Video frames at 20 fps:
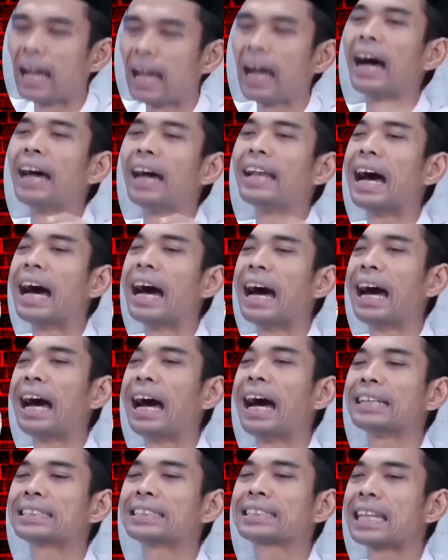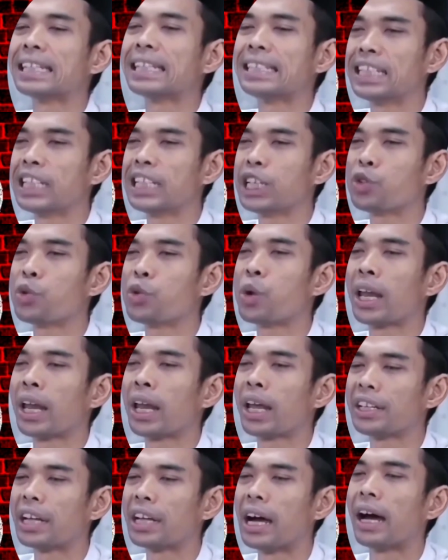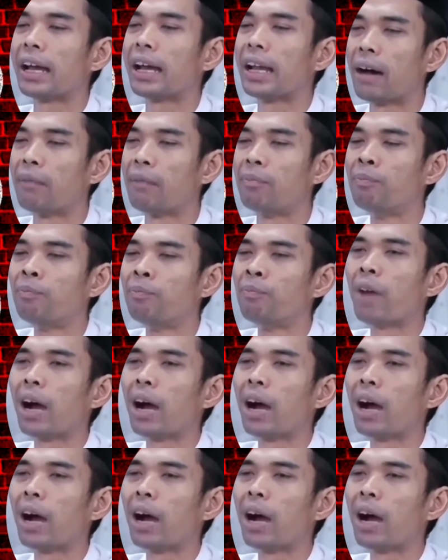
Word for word: Ana Sayyidu waladi Adam.